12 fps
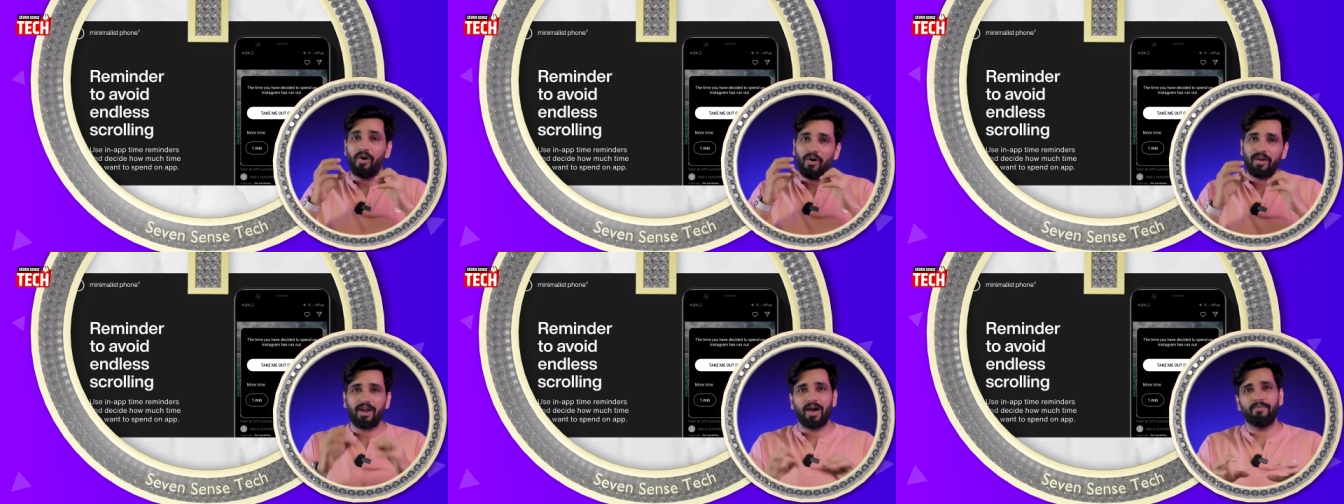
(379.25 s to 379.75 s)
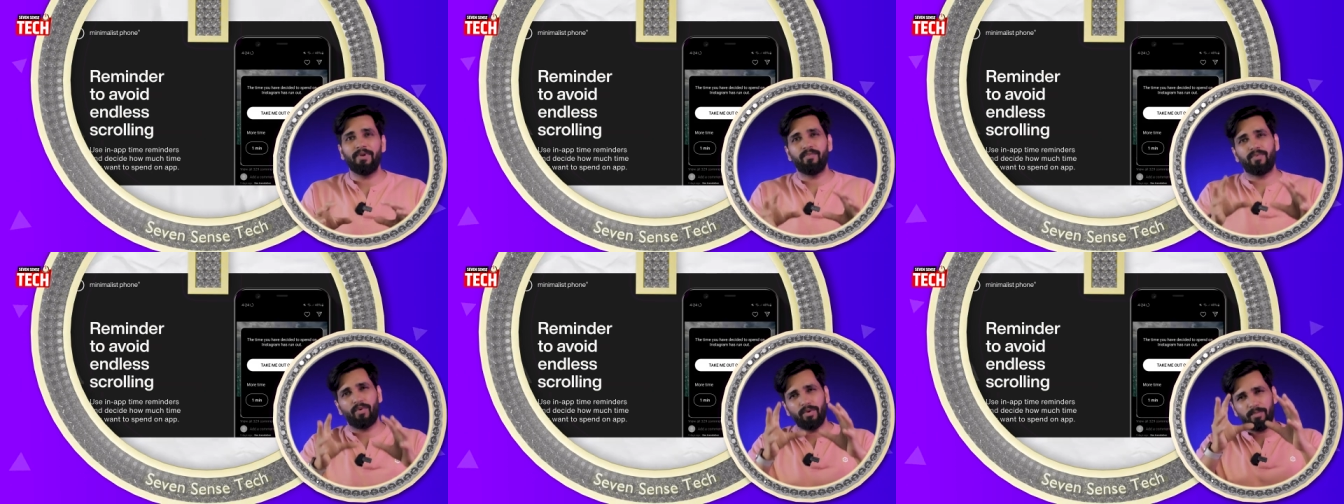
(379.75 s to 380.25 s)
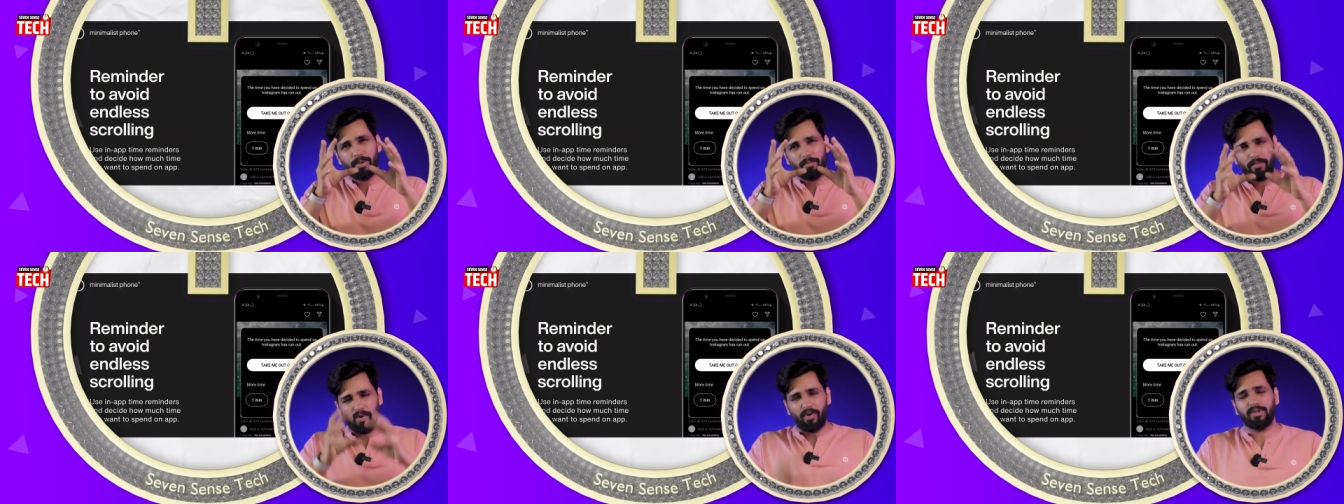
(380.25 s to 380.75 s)
और अपने फ़ोन
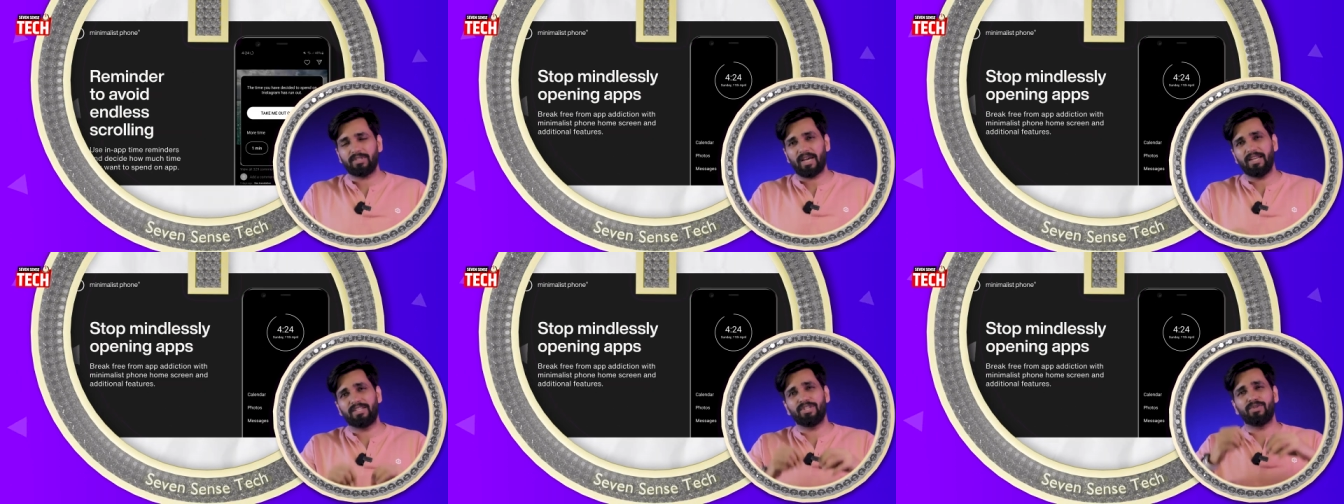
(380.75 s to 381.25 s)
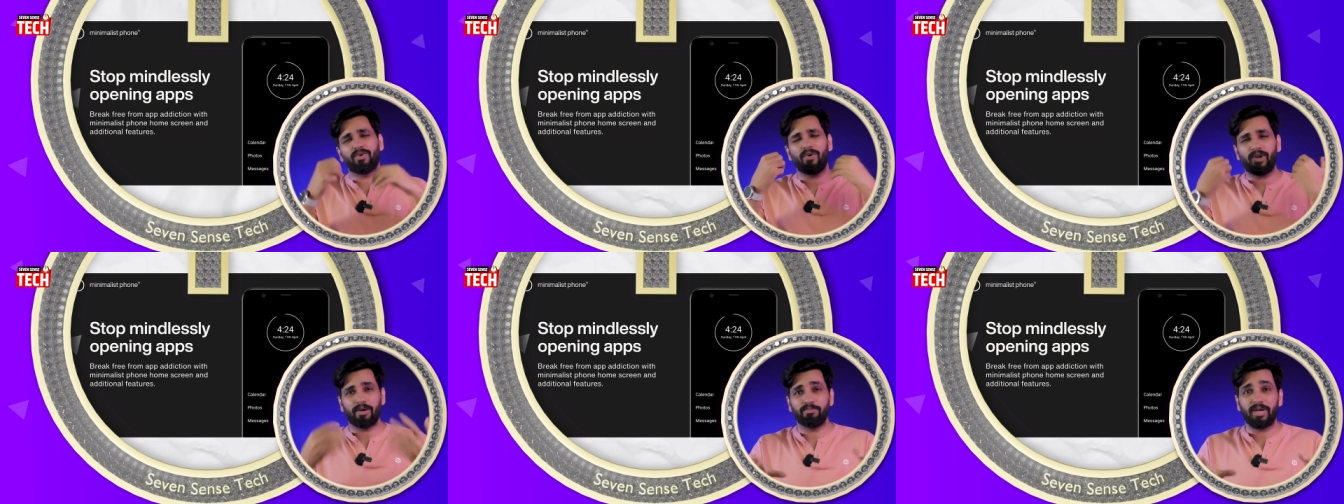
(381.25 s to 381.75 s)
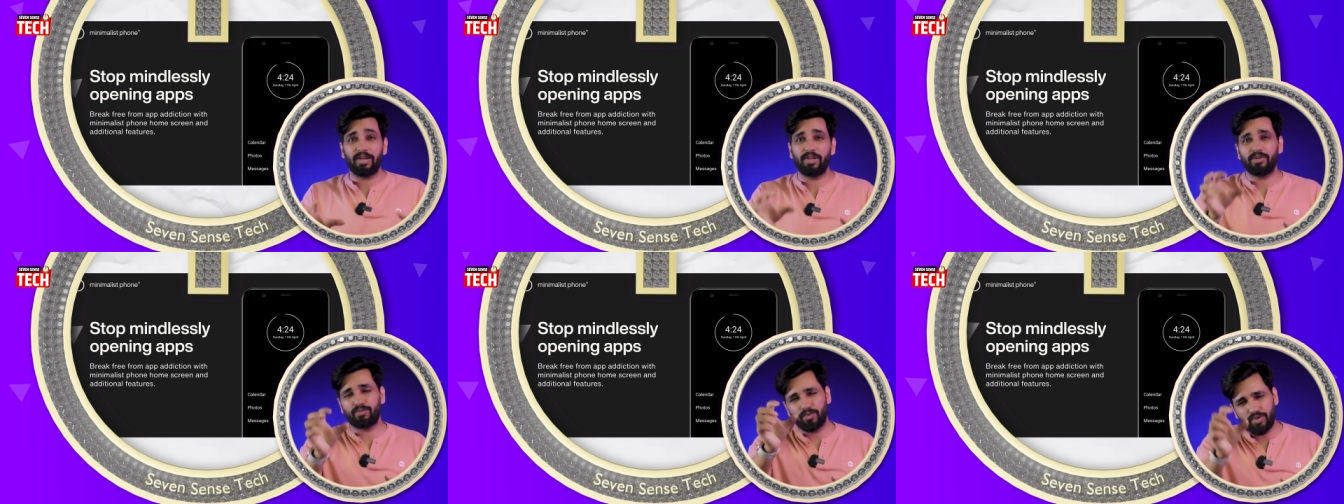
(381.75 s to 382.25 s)
में बहुत सारी चीज़ों को कम
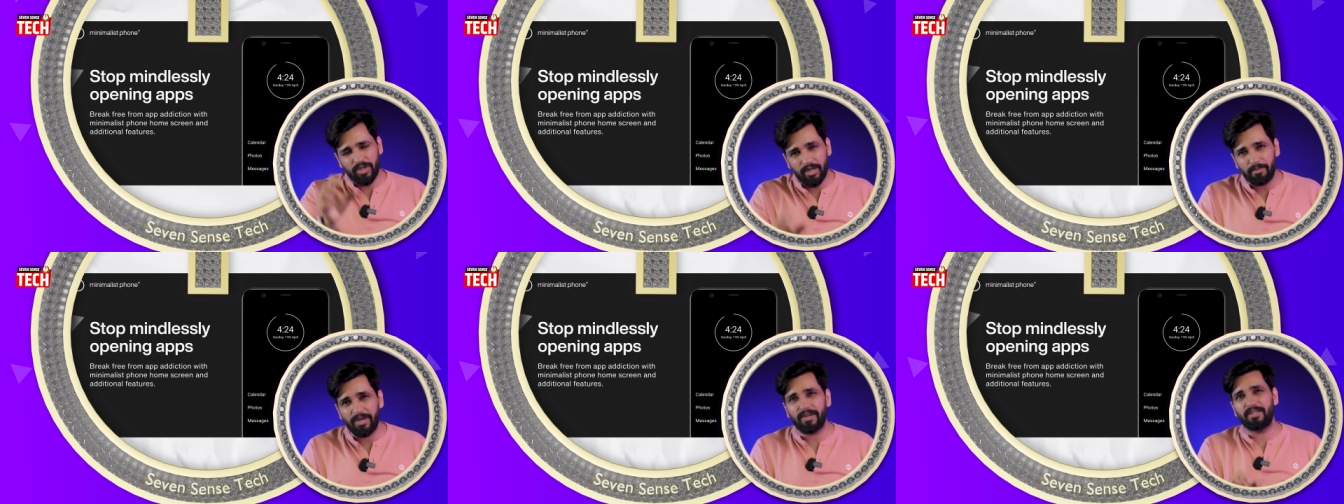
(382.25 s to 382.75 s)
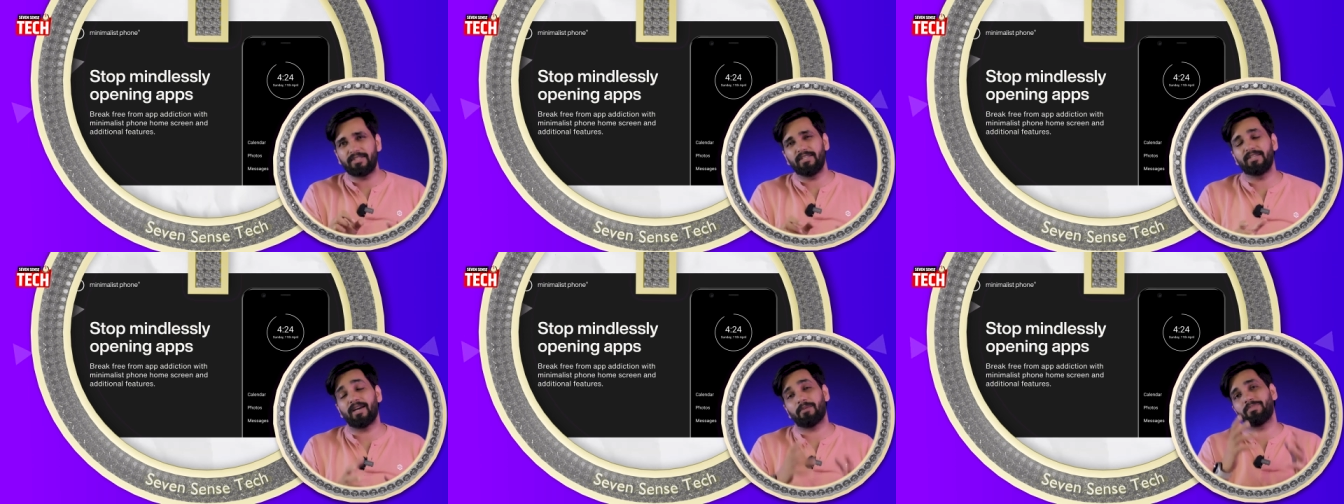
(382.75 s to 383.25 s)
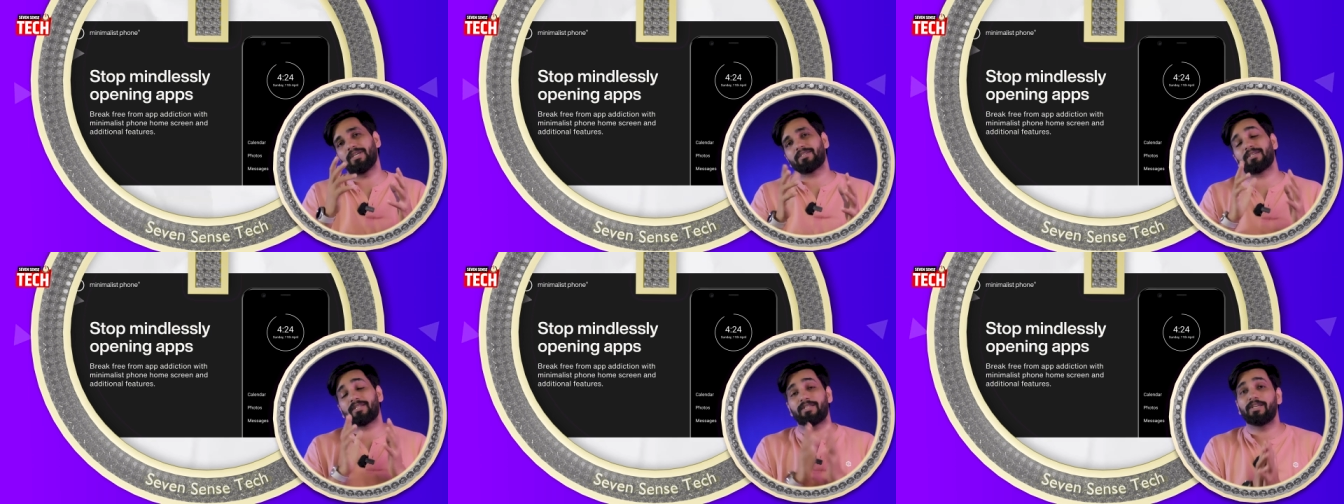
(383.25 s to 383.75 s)
करके कुछ लिमिटेड चीज़ें आप देख
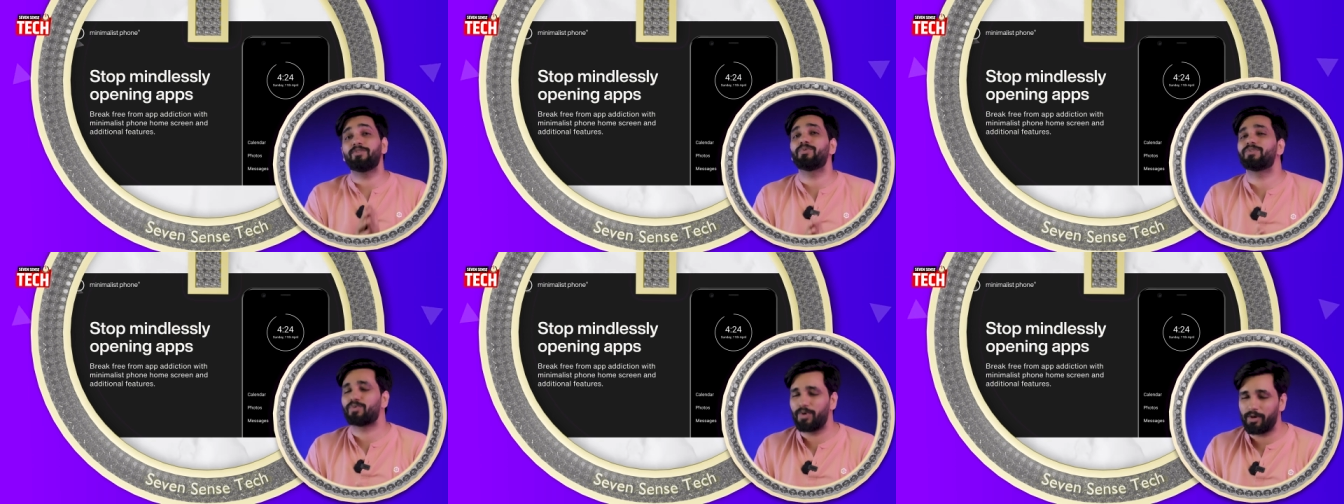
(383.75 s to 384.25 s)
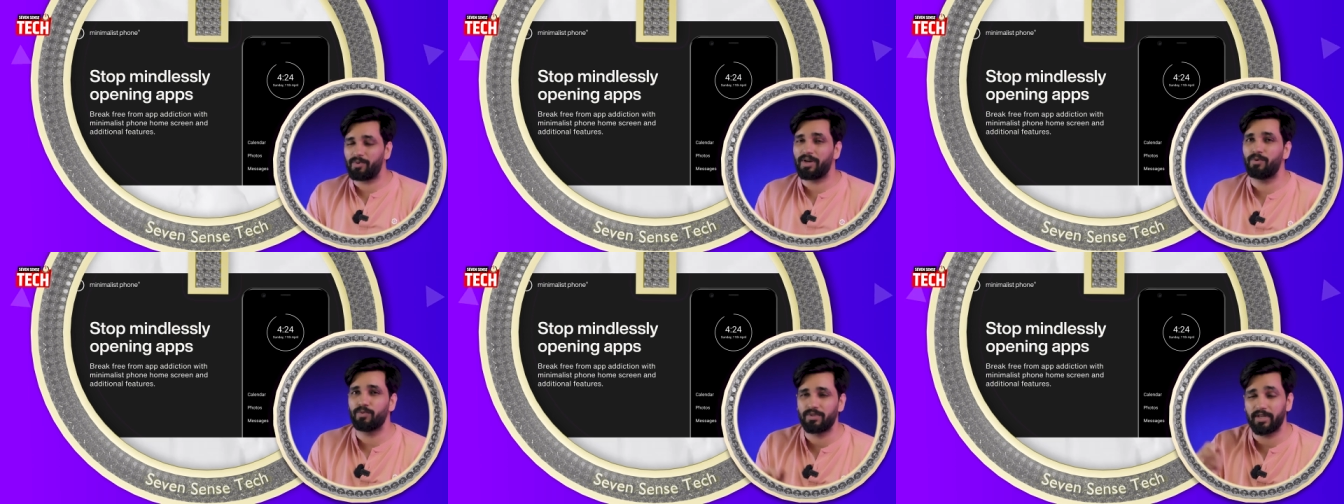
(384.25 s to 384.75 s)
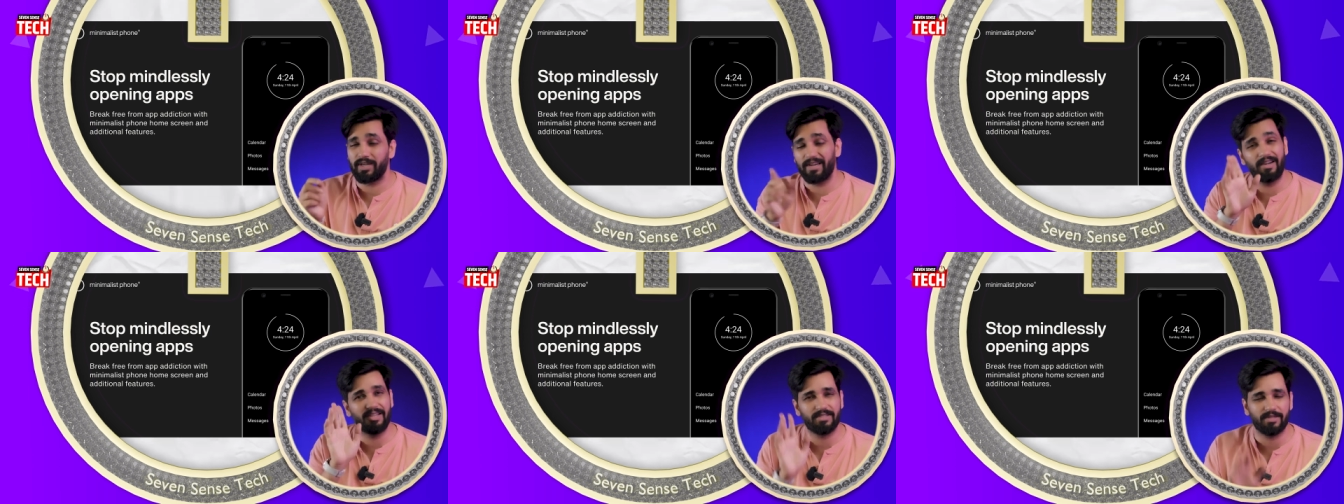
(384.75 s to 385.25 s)
सकते हैं तो इसको एक बार यूज़
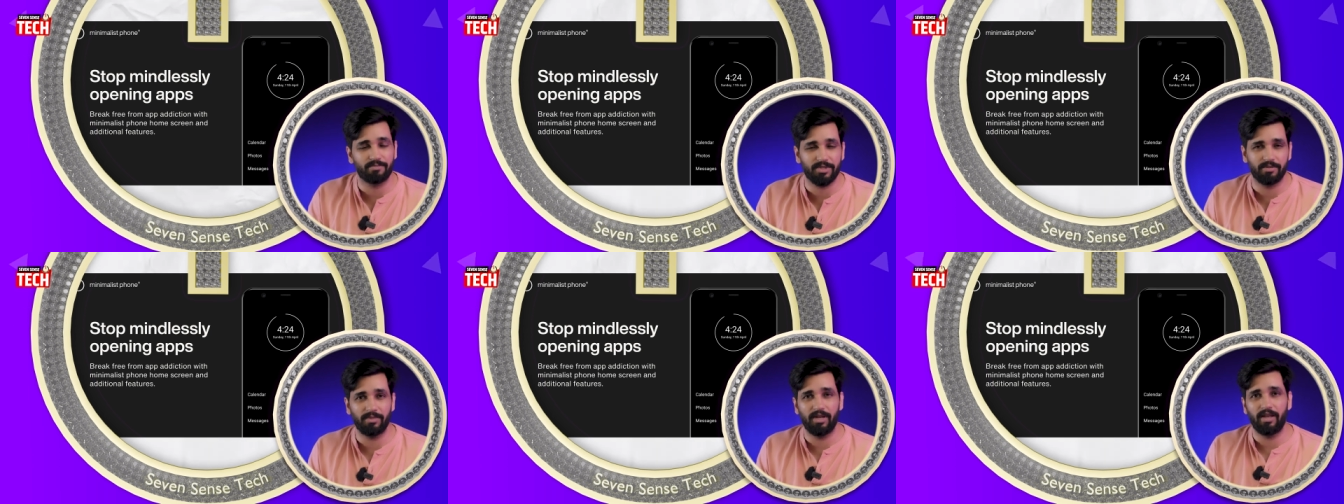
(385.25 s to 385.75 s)
करिएगा डिस्क्रिप्शन में